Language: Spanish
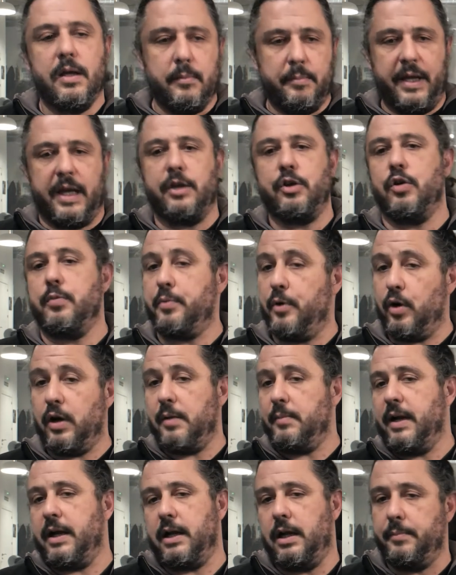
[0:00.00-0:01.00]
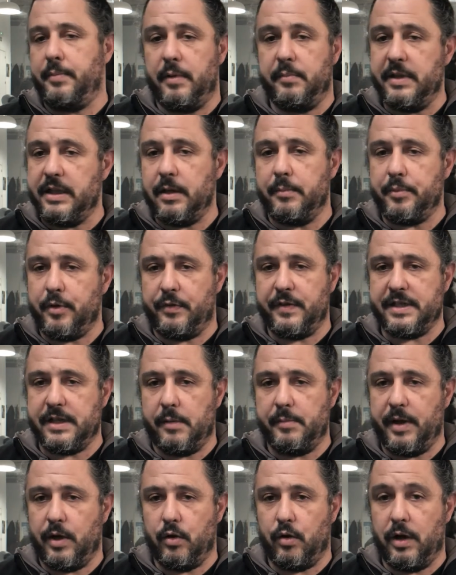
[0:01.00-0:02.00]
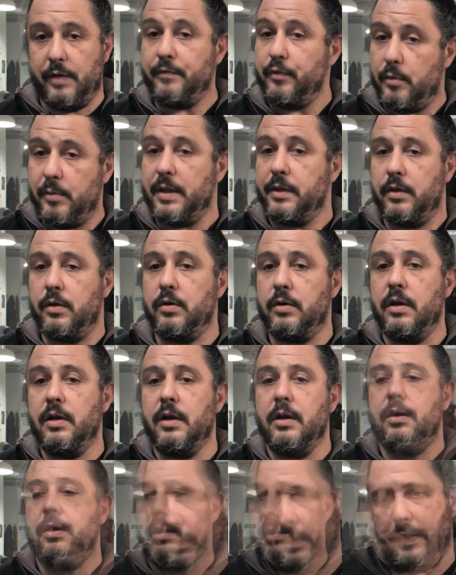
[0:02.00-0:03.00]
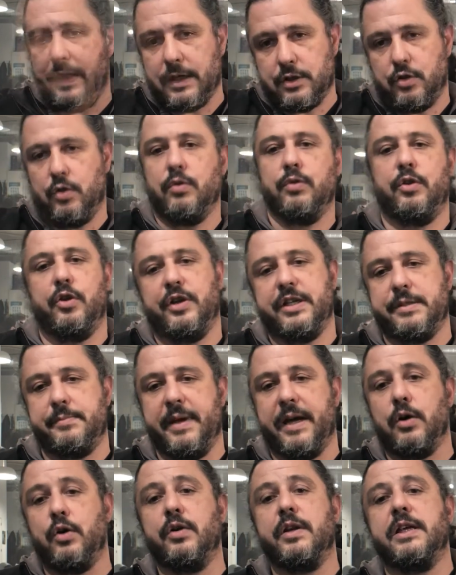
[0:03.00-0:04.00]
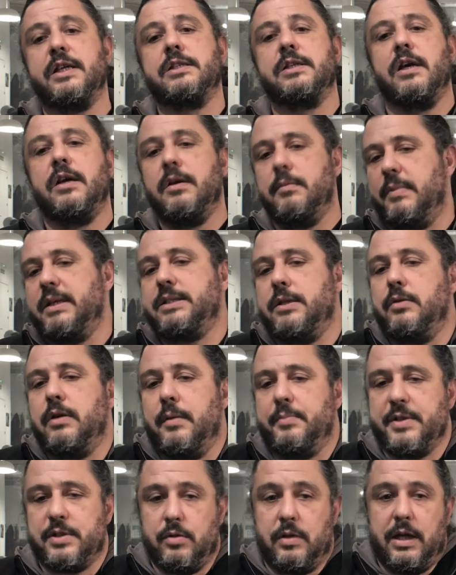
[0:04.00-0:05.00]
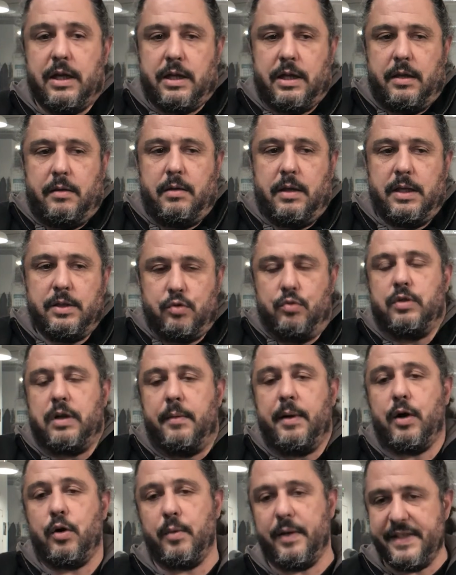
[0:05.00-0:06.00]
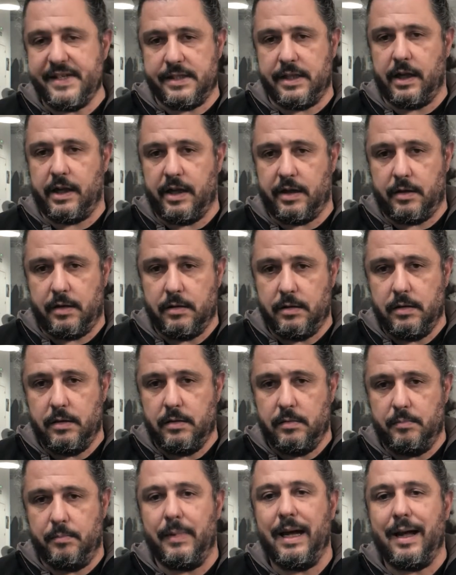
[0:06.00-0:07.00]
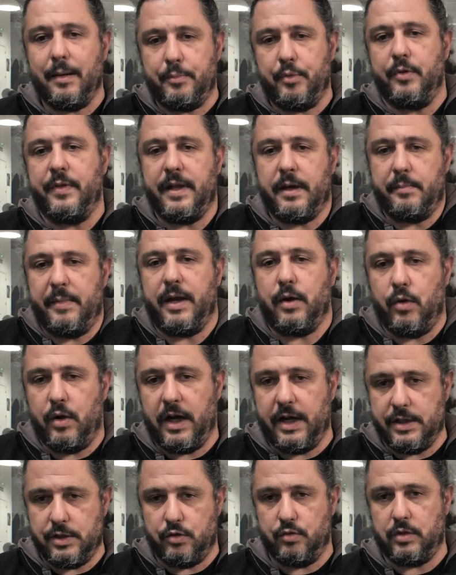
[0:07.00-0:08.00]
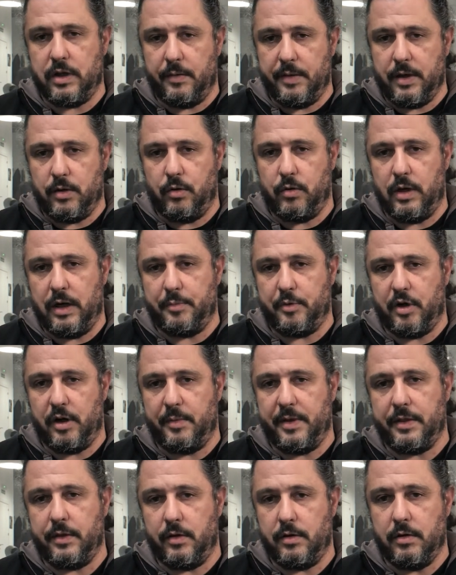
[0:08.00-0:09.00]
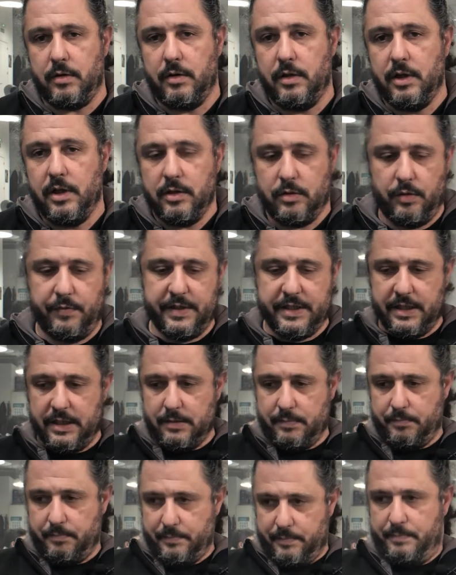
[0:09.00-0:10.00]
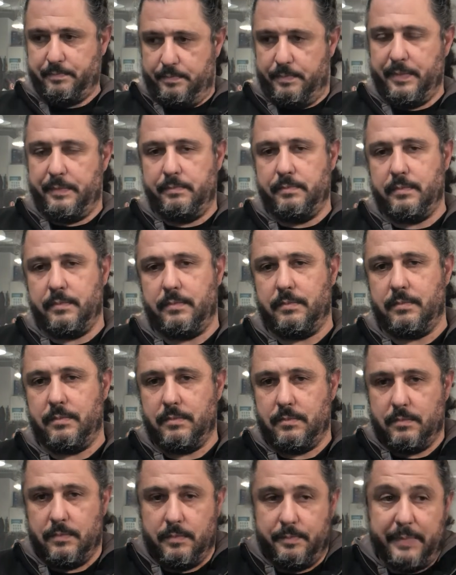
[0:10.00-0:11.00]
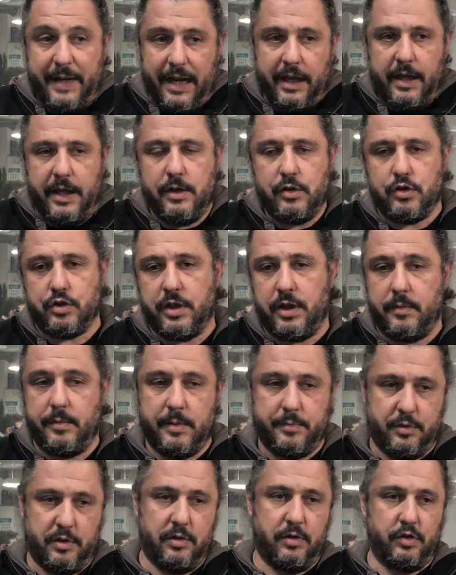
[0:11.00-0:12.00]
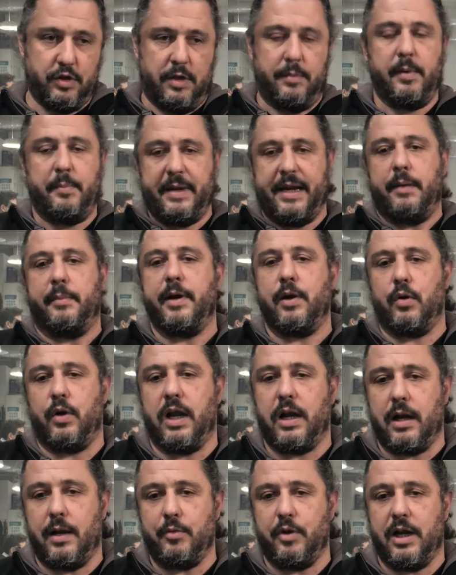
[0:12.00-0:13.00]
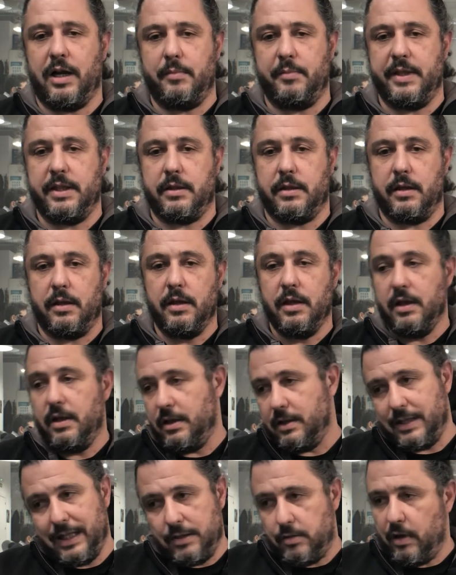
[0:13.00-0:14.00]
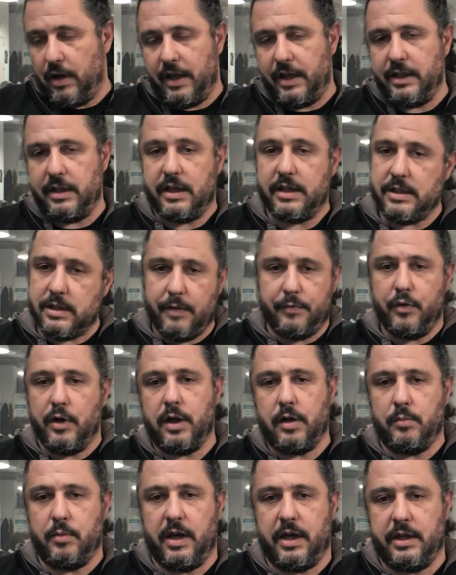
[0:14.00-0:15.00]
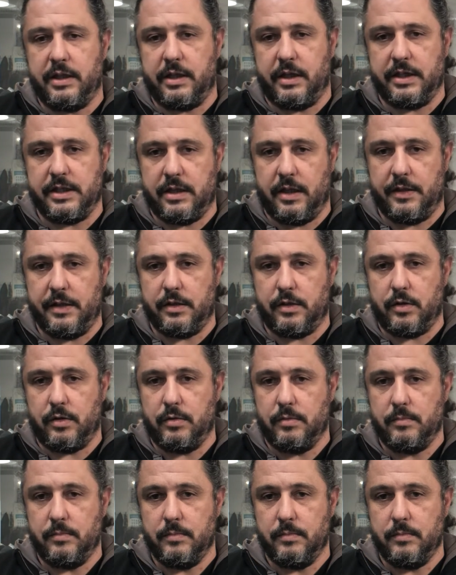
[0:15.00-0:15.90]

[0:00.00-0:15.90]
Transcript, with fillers: pequeños programas que le permitan procesar mejor la información, de dar soluciones mejores, va a ser una persona que en su trabajo va a destacar, va a poder mejorar en su trabajo con la programación. Entonces es mm, ¿Para qué nos sirve? Pues nos sirve para mejorar laboralmente, tanto a la gente que está fuera como a la gente que está dentro.